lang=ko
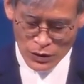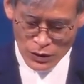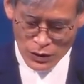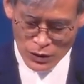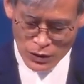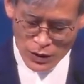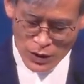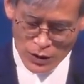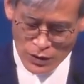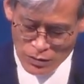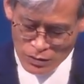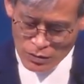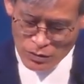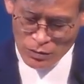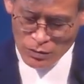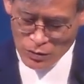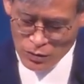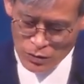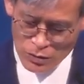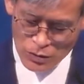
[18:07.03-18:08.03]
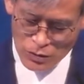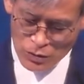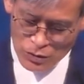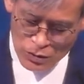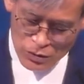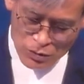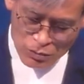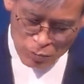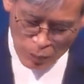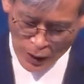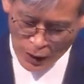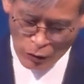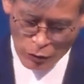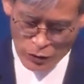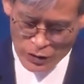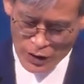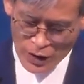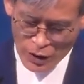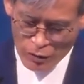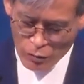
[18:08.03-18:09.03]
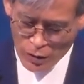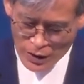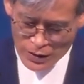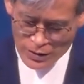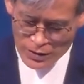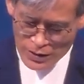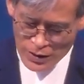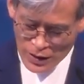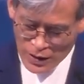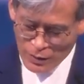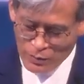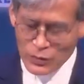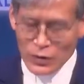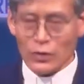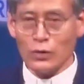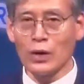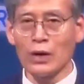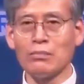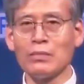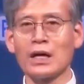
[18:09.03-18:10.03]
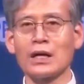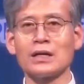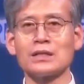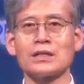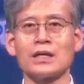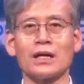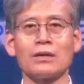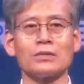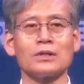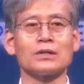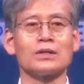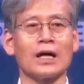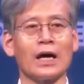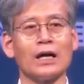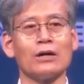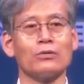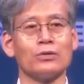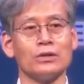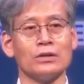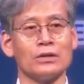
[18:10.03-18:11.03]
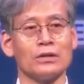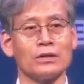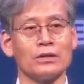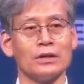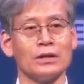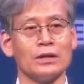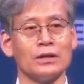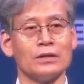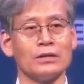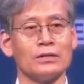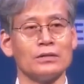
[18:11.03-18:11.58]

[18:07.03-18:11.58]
그러니까 바울이라고 하는 사람들을 웬만한 사람들은 다 알고 있는 거예요.